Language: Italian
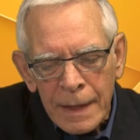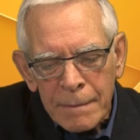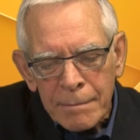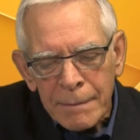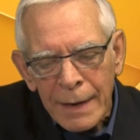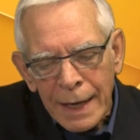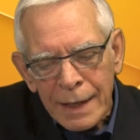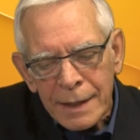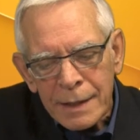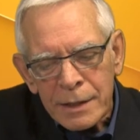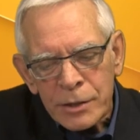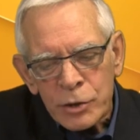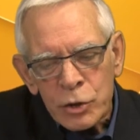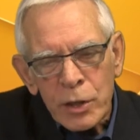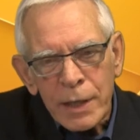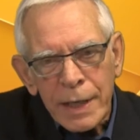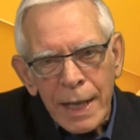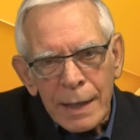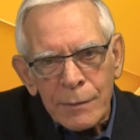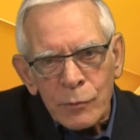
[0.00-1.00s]
Ma
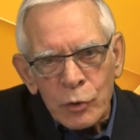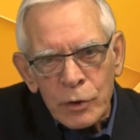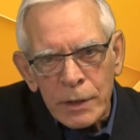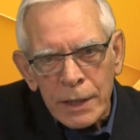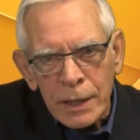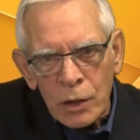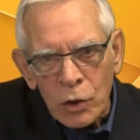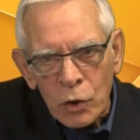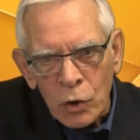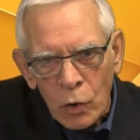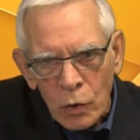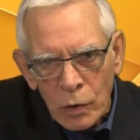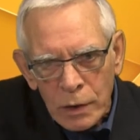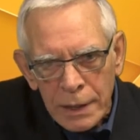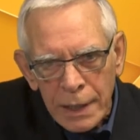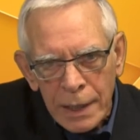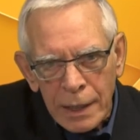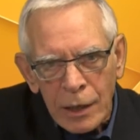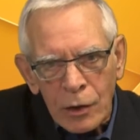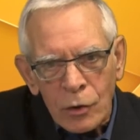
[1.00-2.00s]
cerchiamo di
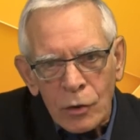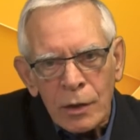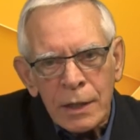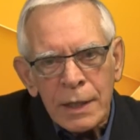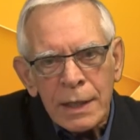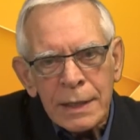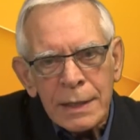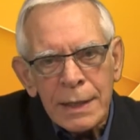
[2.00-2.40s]
coglierlo